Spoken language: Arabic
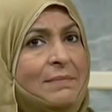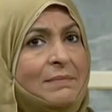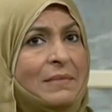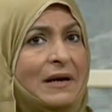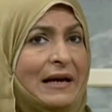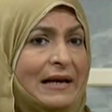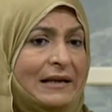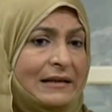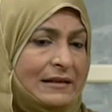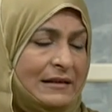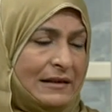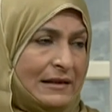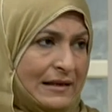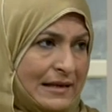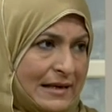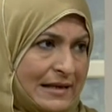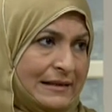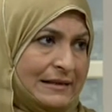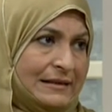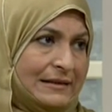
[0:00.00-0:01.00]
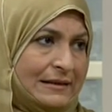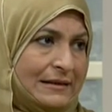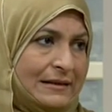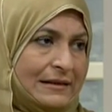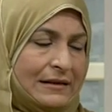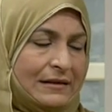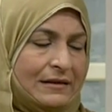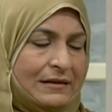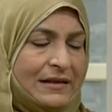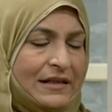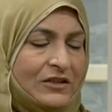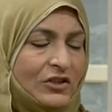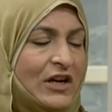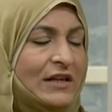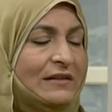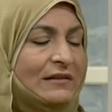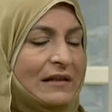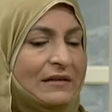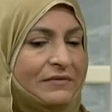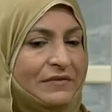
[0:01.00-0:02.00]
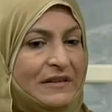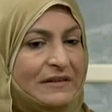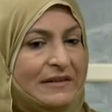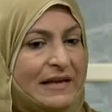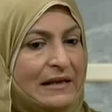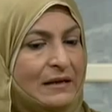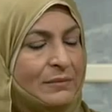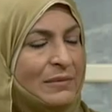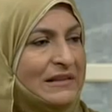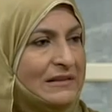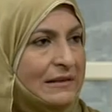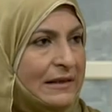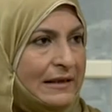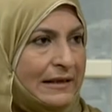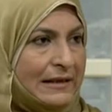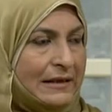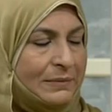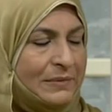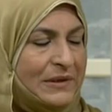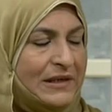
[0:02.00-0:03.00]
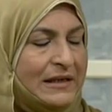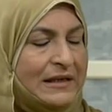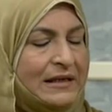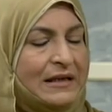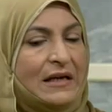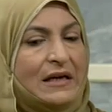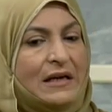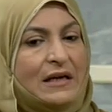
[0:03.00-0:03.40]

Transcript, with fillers: اما عن الان نشاطنا في داخل المنطقه العربيه